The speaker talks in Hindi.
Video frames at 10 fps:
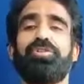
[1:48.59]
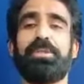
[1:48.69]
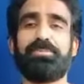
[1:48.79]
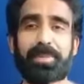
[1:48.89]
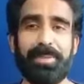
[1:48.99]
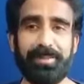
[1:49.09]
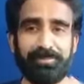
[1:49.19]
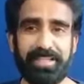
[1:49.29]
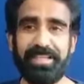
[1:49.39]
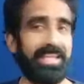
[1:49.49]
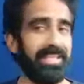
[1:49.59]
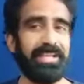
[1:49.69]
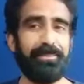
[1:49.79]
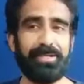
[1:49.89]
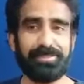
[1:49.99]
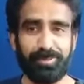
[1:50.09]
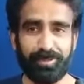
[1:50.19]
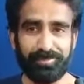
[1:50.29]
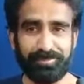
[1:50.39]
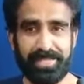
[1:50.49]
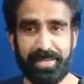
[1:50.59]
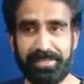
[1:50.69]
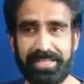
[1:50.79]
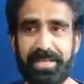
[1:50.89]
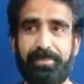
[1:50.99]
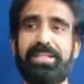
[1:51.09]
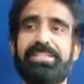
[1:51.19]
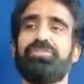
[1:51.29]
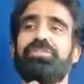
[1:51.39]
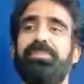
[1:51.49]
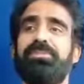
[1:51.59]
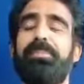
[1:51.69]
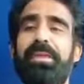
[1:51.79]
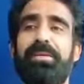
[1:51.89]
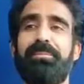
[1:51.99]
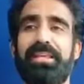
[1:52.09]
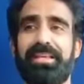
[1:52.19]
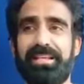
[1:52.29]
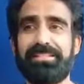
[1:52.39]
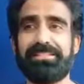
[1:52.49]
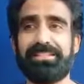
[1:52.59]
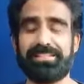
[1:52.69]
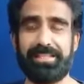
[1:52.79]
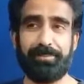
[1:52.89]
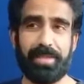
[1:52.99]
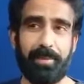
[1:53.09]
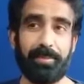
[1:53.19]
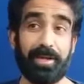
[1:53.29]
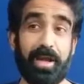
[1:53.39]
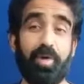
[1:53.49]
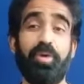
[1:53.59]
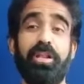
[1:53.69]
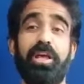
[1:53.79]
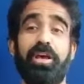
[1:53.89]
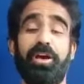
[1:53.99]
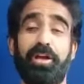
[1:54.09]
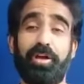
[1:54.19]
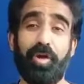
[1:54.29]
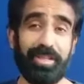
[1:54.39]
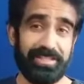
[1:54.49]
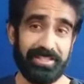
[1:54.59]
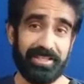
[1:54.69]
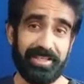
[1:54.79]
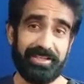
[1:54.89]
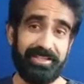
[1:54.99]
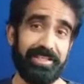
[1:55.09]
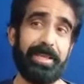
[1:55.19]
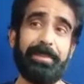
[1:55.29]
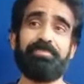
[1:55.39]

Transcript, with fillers: सबसे पहले हम तीन लेंगे कमेंट्स बहुत बढ़िया बढ़िया कमेंट्स है तो सबसे पहले हम ले रहे हैं जैसे स्क्रीन पे आप राहुल रॉय जी का ठीक है